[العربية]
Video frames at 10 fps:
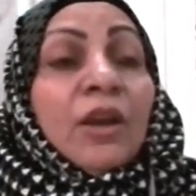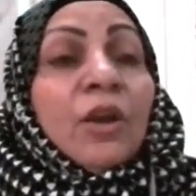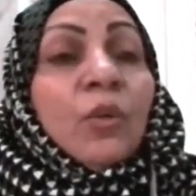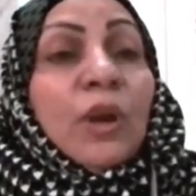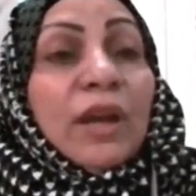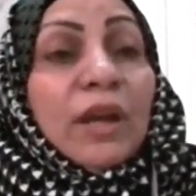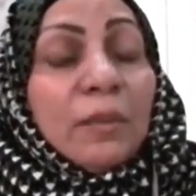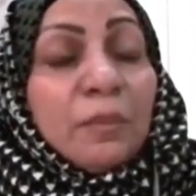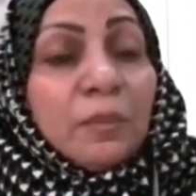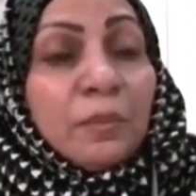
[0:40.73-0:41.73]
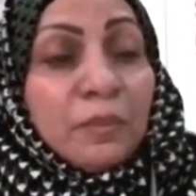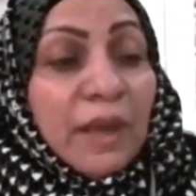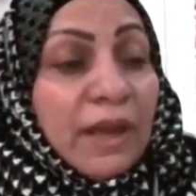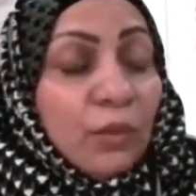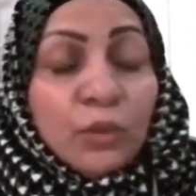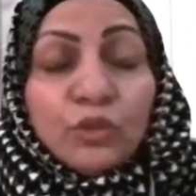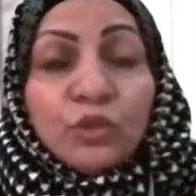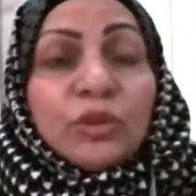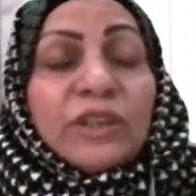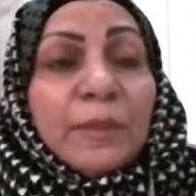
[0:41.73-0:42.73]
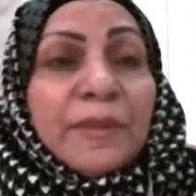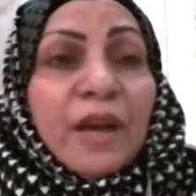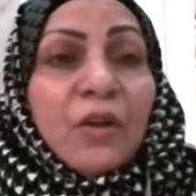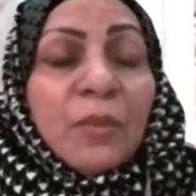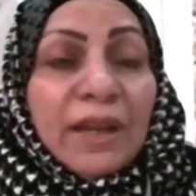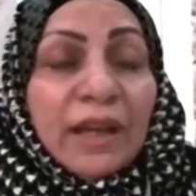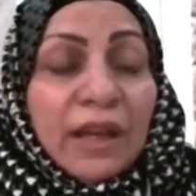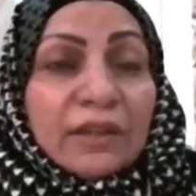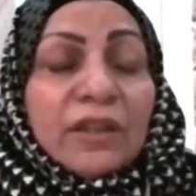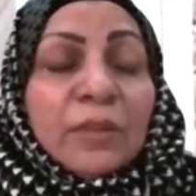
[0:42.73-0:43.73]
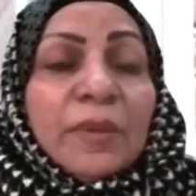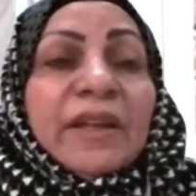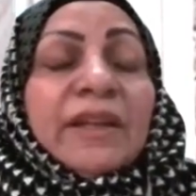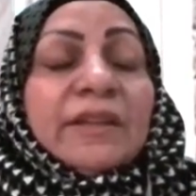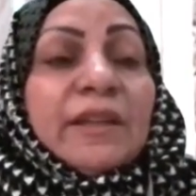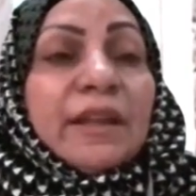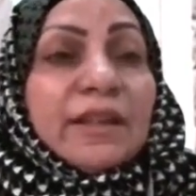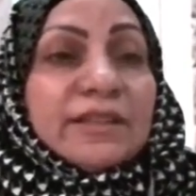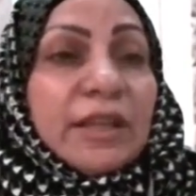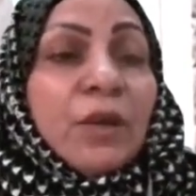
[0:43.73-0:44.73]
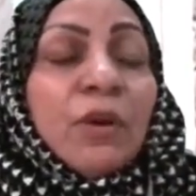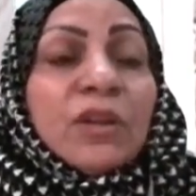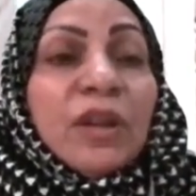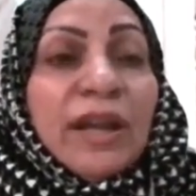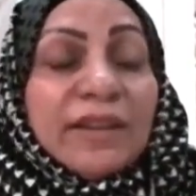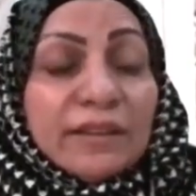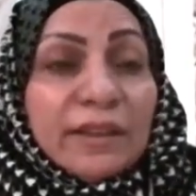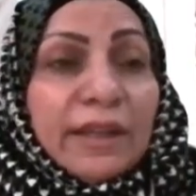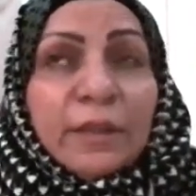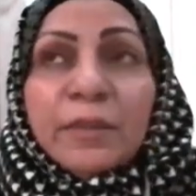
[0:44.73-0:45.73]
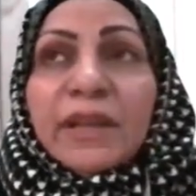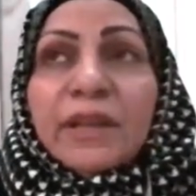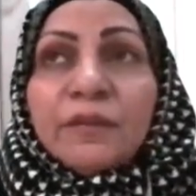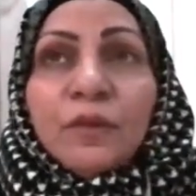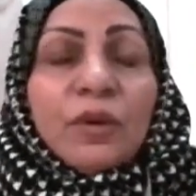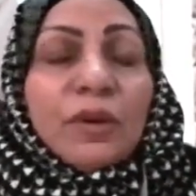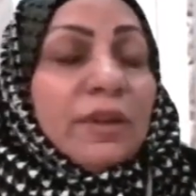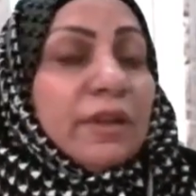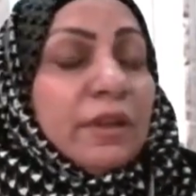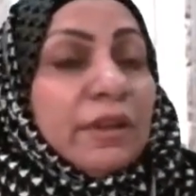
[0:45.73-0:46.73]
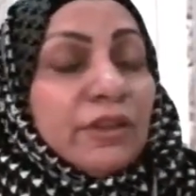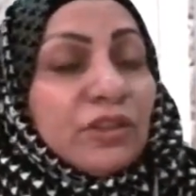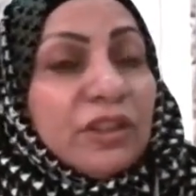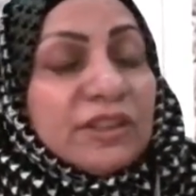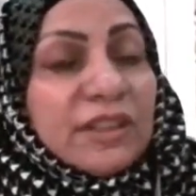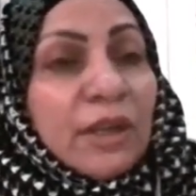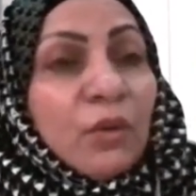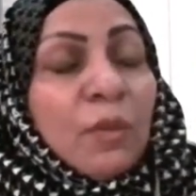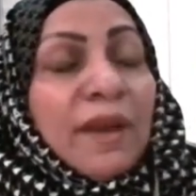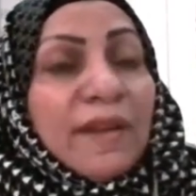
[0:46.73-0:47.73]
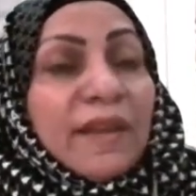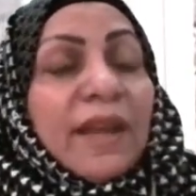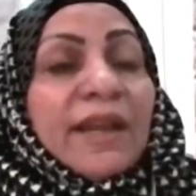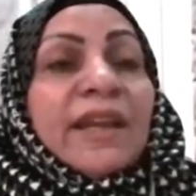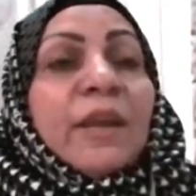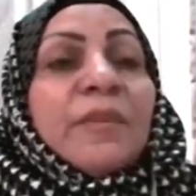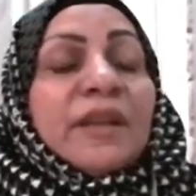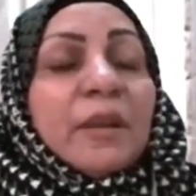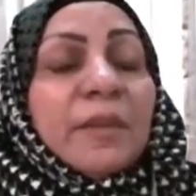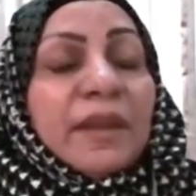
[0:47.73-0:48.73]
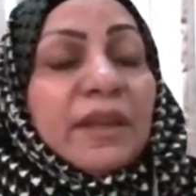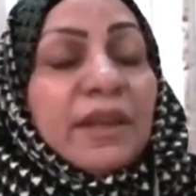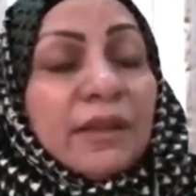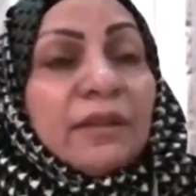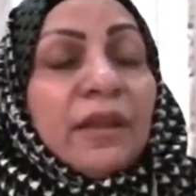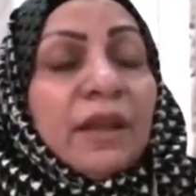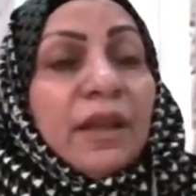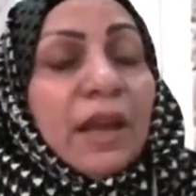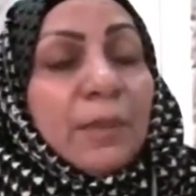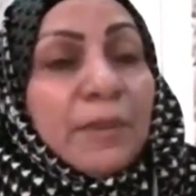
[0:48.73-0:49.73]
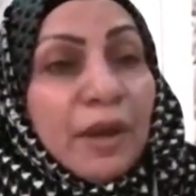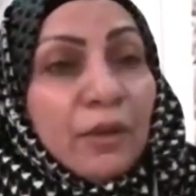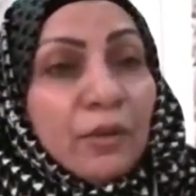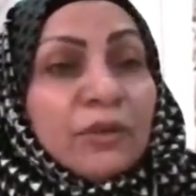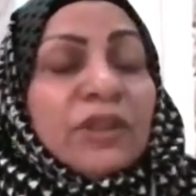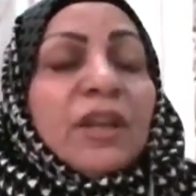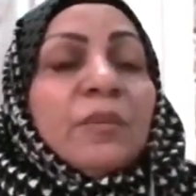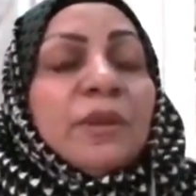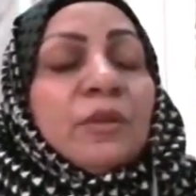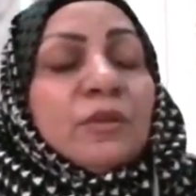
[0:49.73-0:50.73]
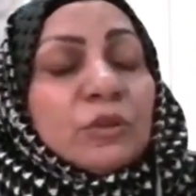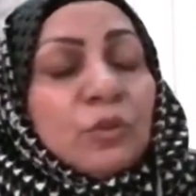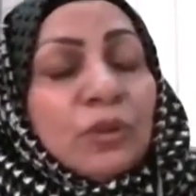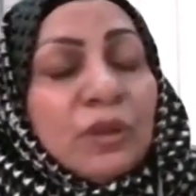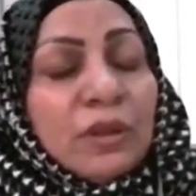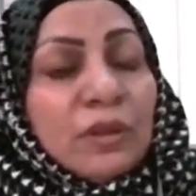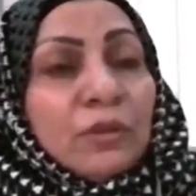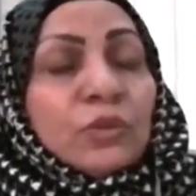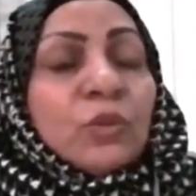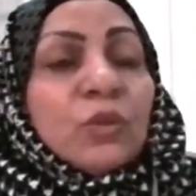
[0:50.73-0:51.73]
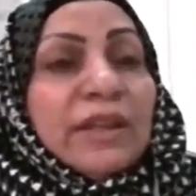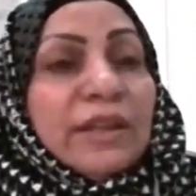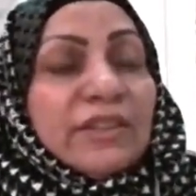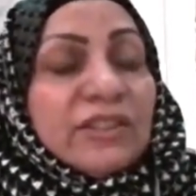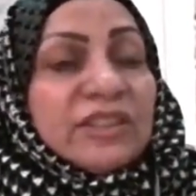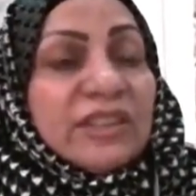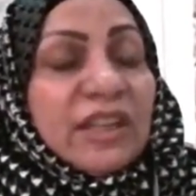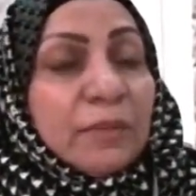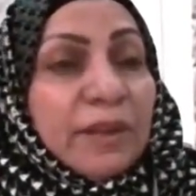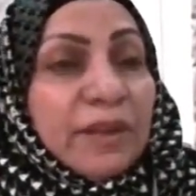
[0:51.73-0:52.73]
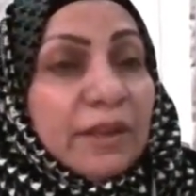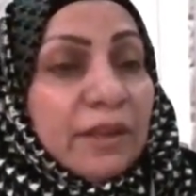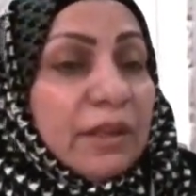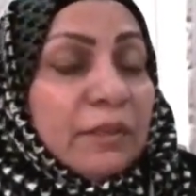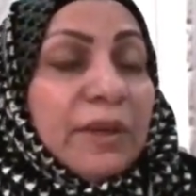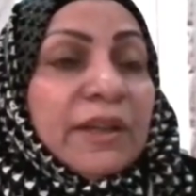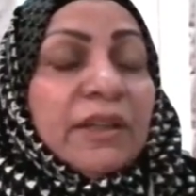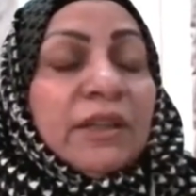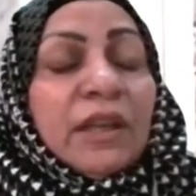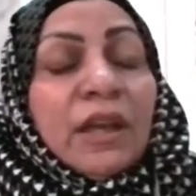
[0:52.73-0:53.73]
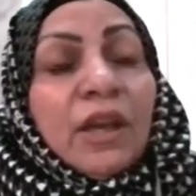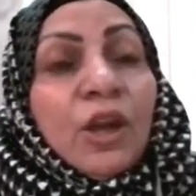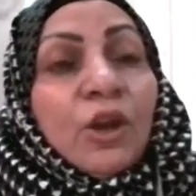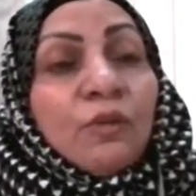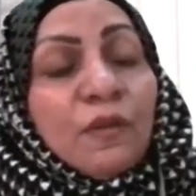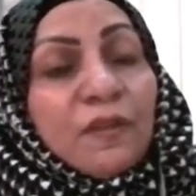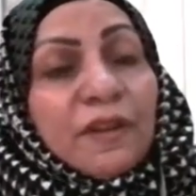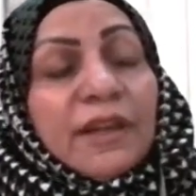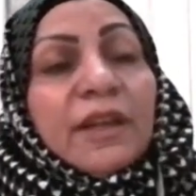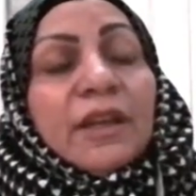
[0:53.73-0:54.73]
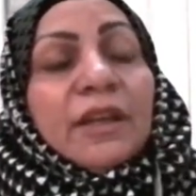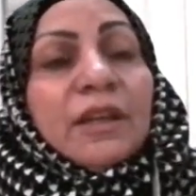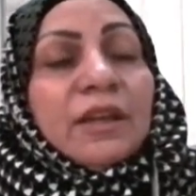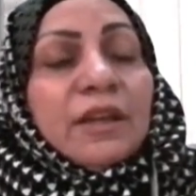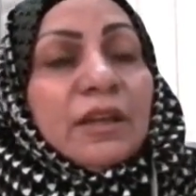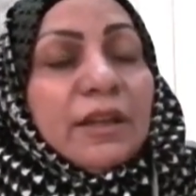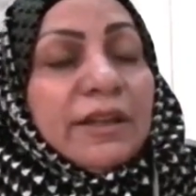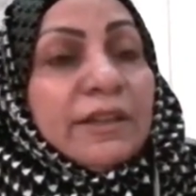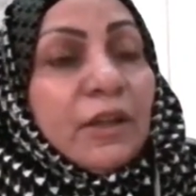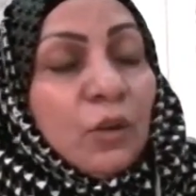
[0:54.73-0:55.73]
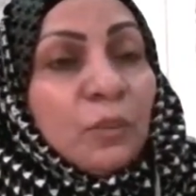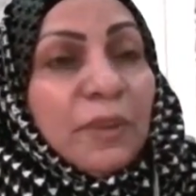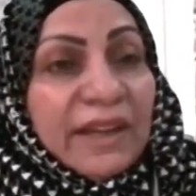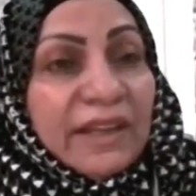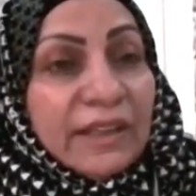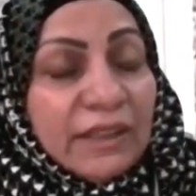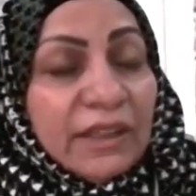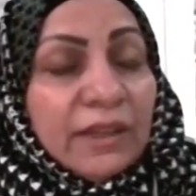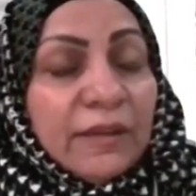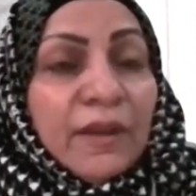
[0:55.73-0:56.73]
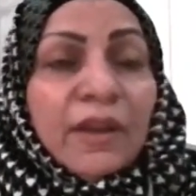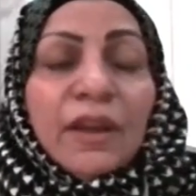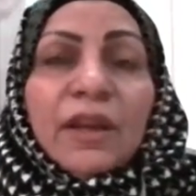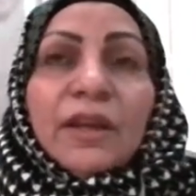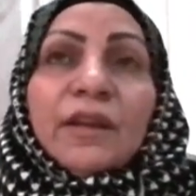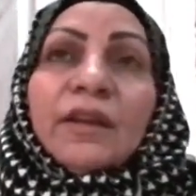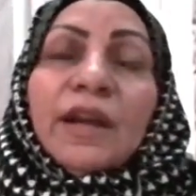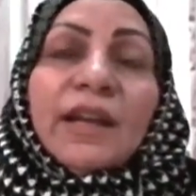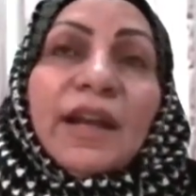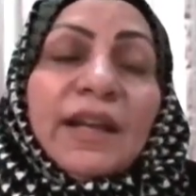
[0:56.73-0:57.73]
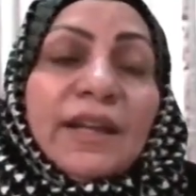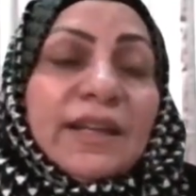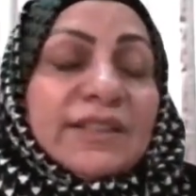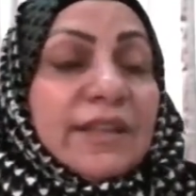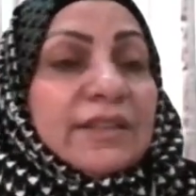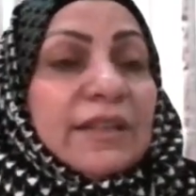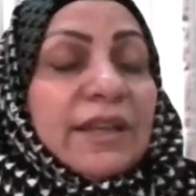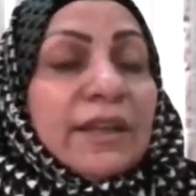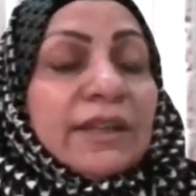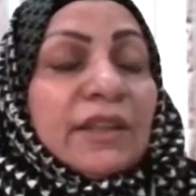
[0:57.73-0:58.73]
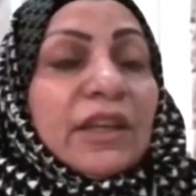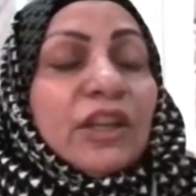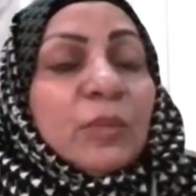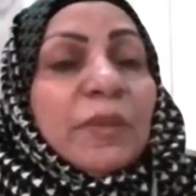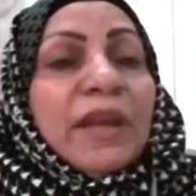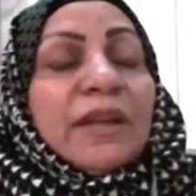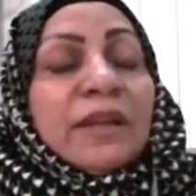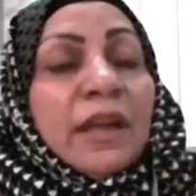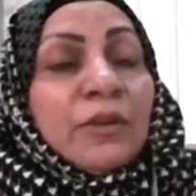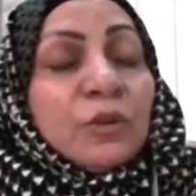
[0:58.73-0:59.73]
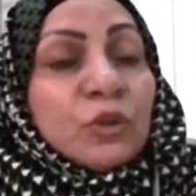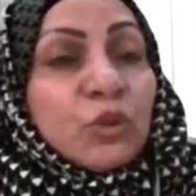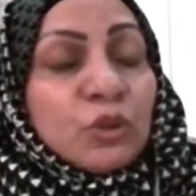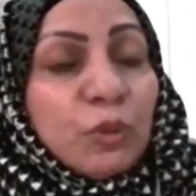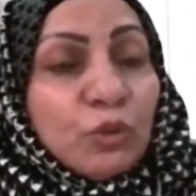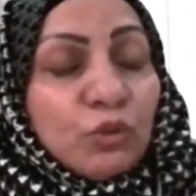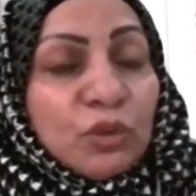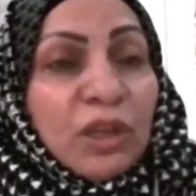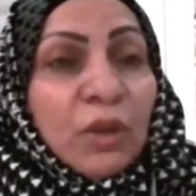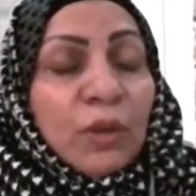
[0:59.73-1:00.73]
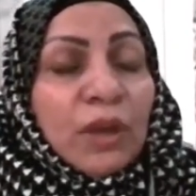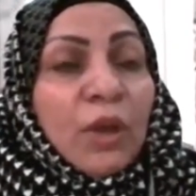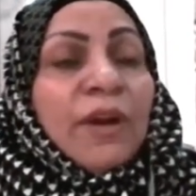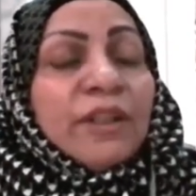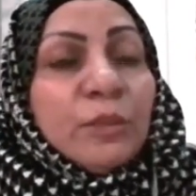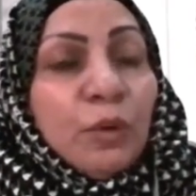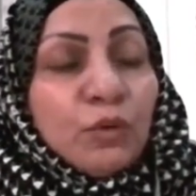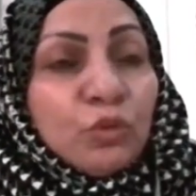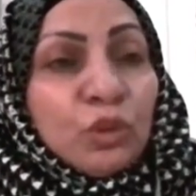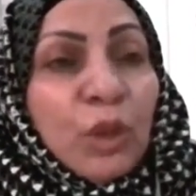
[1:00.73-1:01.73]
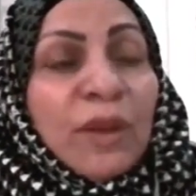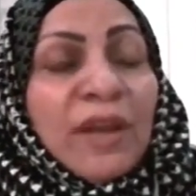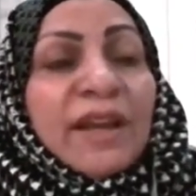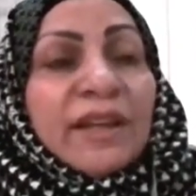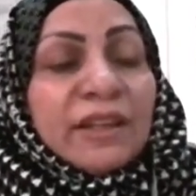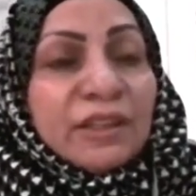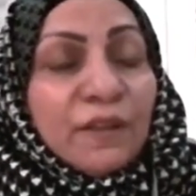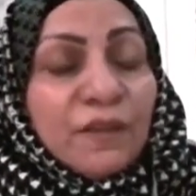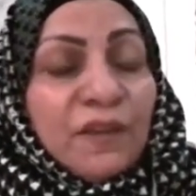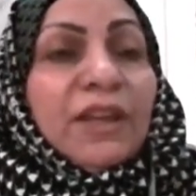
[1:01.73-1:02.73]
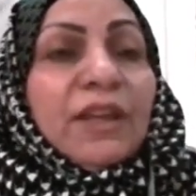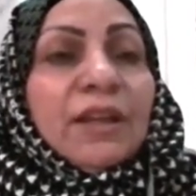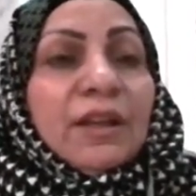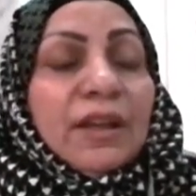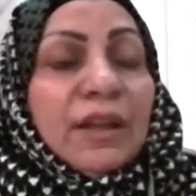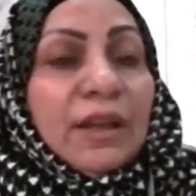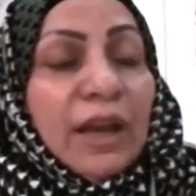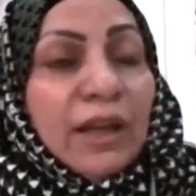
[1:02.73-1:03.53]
ومع وجود أبنائهم على أرض البحرين لتلك السنوات حتى يعني مثلا فوق العشرين سنة ومع ذلك لم يتمكن أبنائهن من الحصول على الجنسية البحرينية وفق آه، أن الأم بحرينية آه، على هاي الأساس أنا أعتقد بأن النصوص موجودة والقوانين موجودة ولكن التفعيل آه، على